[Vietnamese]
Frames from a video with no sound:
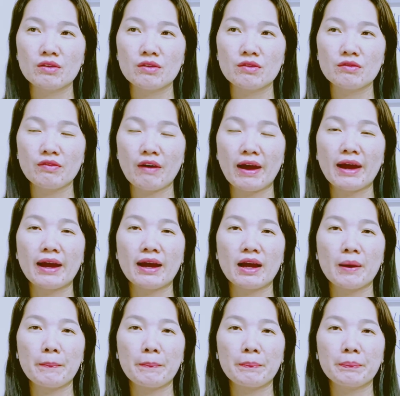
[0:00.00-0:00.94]

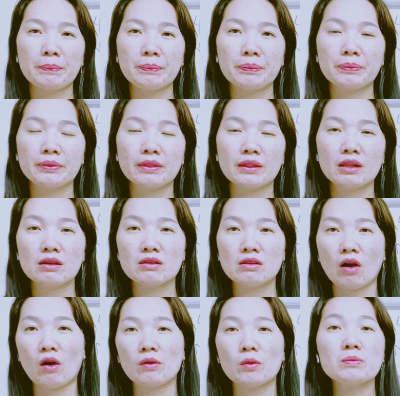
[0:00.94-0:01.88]
và
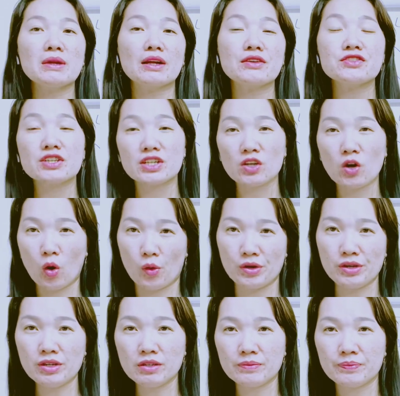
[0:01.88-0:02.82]
họ cũng đã trị
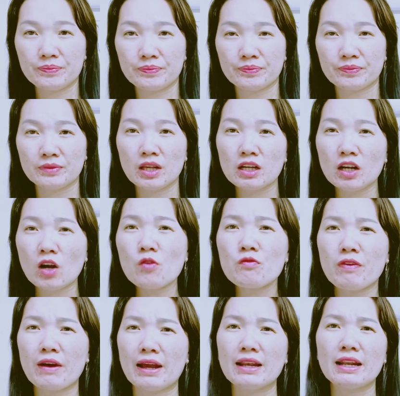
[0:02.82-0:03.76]
khỏi không
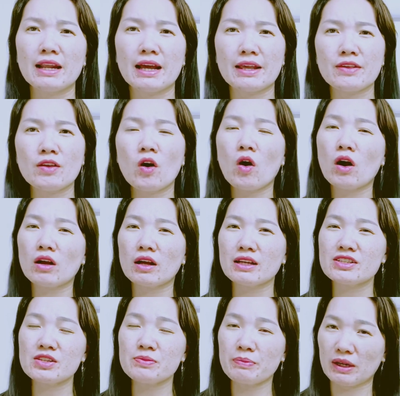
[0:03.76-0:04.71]
phải là do
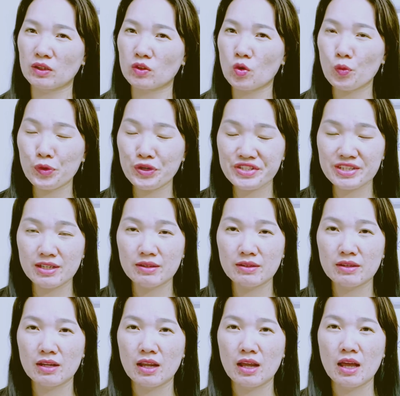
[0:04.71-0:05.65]
cái sức mạnh của quy trình
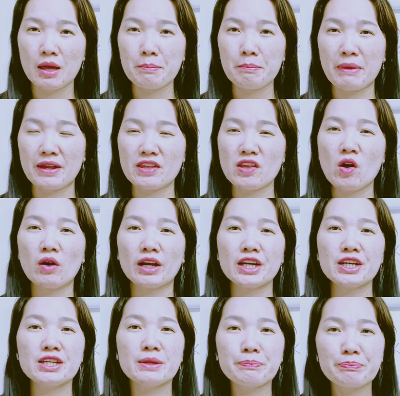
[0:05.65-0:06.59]
mà do
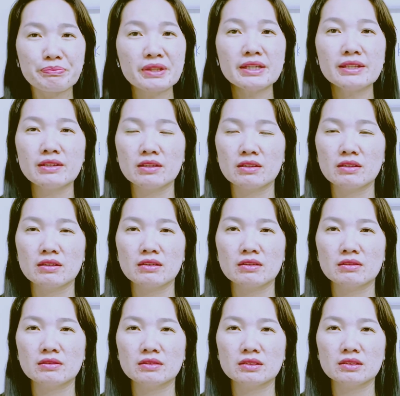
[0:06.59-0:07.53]
cái niềm tin
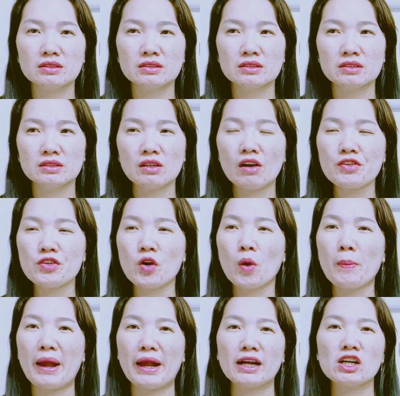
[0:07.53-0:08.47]
đó do
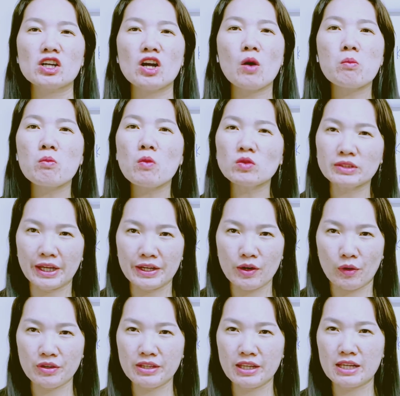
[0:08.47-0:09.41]
bạn không muốn thay
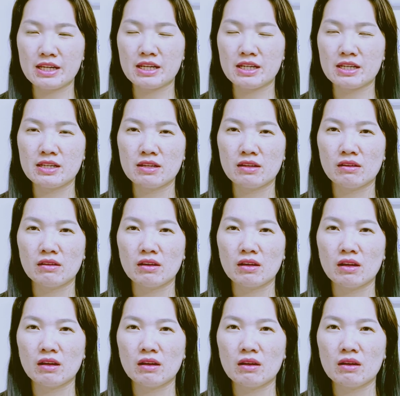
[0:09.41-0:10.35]
đổi thì
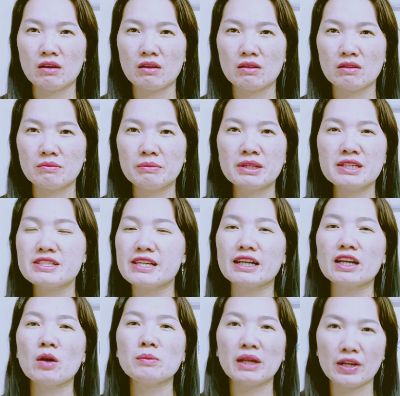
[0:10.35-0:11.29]
mình sẽ
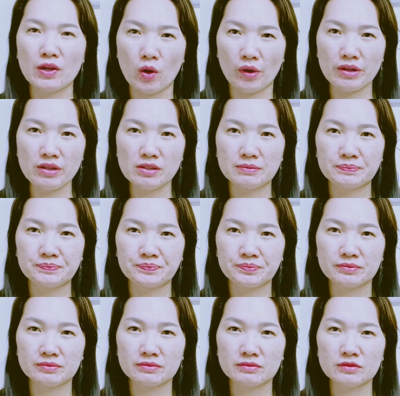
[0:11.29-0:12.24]
không thay đổi
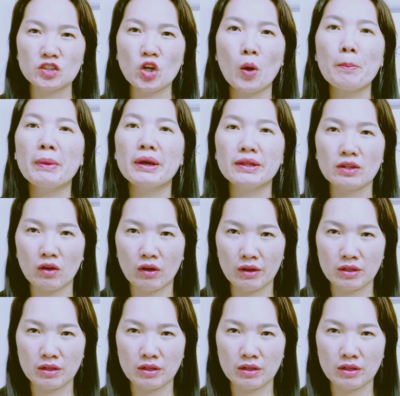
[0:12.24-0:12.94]
do mình thôi